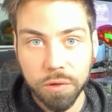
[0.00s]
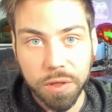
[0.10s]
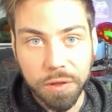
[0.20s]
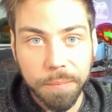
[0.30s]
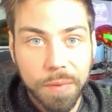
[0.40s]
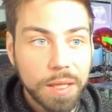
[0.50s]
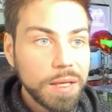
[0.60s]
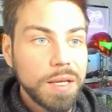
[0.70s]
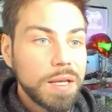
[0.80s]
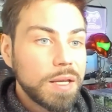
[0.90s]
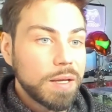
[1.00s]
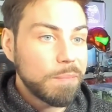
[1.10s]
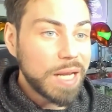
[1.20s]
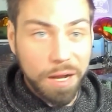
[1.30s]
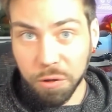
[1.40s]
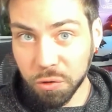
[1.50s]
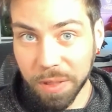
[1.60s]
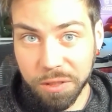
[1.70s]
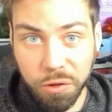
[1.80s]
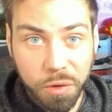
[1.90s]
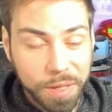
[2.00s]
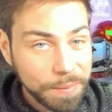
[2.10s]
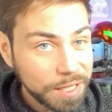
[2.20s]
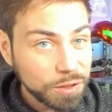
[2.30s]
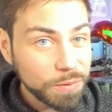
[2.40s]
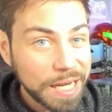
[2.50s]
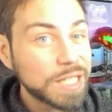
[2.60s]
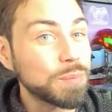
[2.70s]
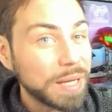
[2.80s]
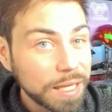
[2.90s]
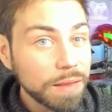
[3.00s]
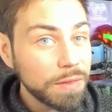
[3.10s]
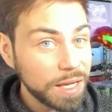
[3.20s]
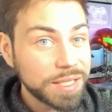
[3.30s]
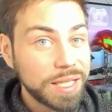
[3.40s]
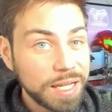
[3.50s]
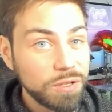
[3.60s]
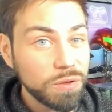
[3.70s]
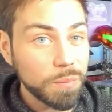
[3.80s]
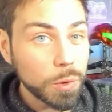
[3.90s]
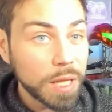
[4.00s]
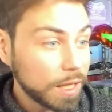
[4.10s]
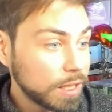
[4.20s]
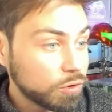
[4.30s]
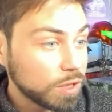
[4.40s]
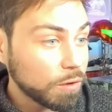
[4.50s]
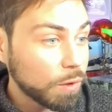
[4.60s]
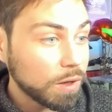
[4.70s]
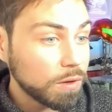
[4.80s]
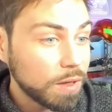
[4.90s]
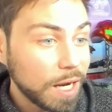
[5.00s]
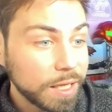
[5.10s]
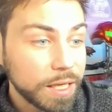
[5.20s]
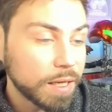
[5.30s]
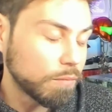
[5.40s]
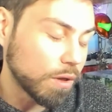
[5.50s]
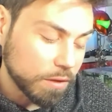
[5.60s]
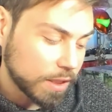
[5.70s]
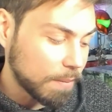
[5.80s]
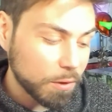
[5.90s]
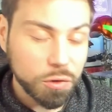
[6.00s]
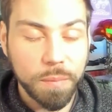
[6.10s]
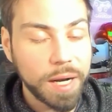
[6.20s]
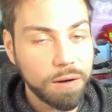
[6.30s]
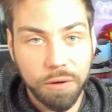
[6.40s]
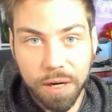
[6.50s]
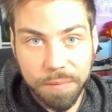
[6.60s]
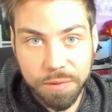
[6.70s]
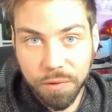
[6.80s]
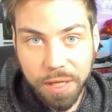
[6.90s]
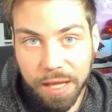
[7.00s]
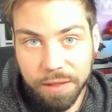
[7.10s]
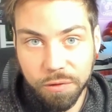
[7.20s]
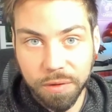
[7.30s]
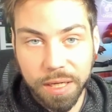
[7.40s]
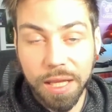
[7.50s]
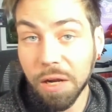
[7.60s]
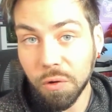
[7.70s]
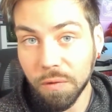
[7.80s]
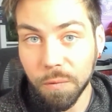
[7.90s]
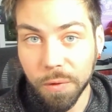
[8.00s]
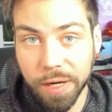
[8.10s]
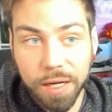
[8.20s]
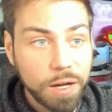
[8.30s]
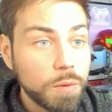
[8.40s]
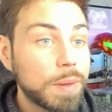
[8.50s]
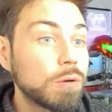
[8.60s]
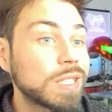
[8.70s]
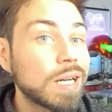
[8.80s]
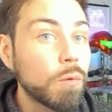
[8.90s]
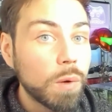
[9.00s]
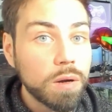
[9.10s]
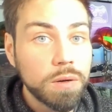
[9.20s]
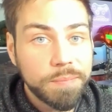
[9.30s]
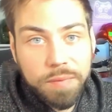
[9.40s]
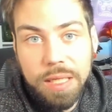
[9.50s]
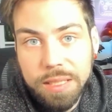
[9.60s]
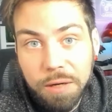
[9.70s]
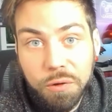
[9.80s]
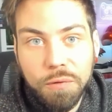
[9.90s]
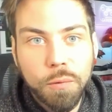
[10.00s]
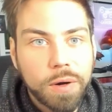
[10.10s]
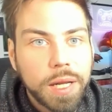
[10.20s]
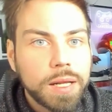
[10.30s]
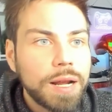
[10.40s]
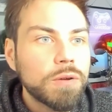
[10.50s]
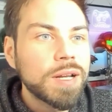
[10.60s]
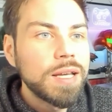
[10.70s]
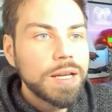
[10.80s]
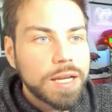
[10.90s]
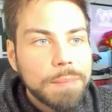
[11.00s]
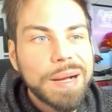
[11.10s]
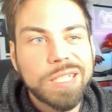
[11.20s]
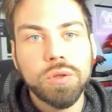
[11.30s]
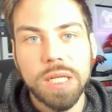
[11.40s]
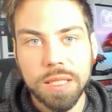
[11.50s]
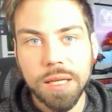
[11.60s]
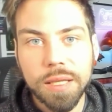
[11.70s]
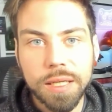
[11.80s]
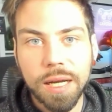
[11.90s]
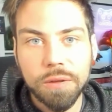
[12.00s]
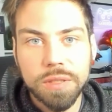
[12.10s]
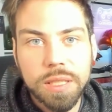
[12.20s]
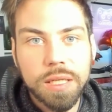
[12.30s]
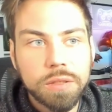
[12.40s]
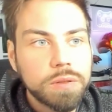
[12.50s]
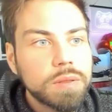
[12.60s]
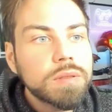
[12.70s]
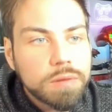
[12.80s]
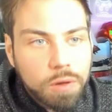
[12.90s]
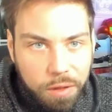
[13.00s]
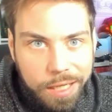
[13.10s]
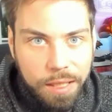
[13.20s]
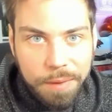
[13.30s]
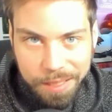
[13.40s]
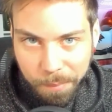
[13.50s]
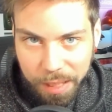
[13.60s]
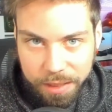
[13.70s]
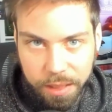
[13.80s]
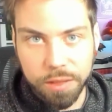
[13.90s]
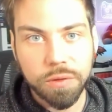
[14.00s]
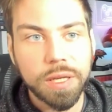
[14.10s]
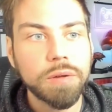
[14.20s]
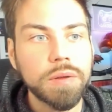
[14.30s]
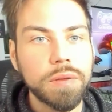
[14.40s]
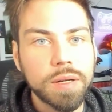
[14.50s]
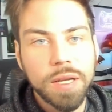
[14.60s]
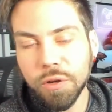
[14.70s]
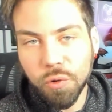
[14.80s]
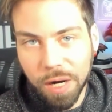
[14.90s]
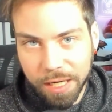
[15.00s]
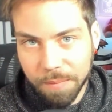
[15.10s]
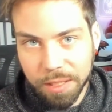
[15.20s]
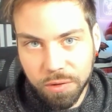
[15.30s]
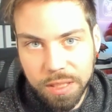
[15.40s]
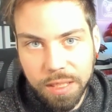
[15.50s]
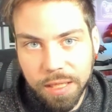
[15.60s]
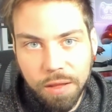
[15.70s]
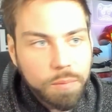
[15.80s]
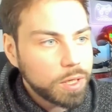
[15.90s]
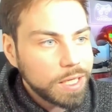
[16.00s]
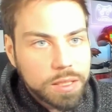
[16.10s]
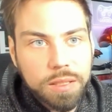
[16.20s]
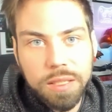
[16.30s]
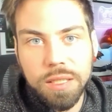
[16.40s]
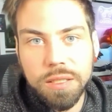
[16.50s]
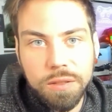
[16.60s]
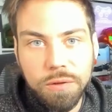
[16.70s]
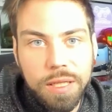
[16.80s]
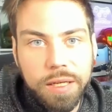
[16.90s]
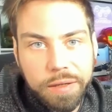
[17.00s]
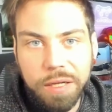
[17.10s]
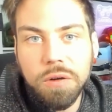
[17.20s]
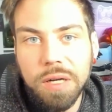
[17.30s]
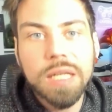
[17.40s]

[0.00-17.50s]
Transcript: Tokyo. Mira, Ghostwire Tokyo para mí ha sido una experiencia este año brutal. De hecho, es el juego al que, bueno, está por superarlo ahora mismo ya dentro de nada God of War Ragnarok, pero es el juego, hasta God of War Ragnarok, que más horas le he dedicado este año, concretamente en PlayStation, quiero decir. No al que más horas le he dado, porque ese ha sido Elden Ring con